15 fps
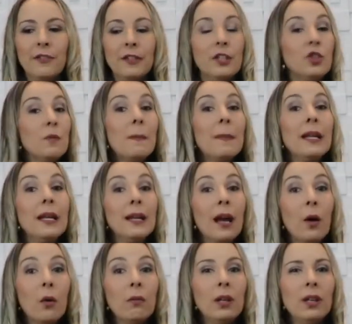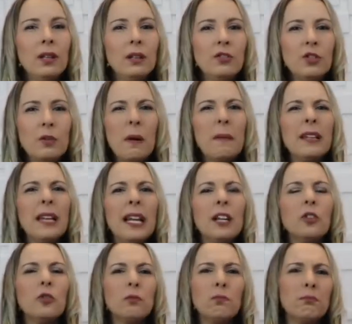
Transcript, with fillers: a vida de uma maneira ruim, de uma maneira,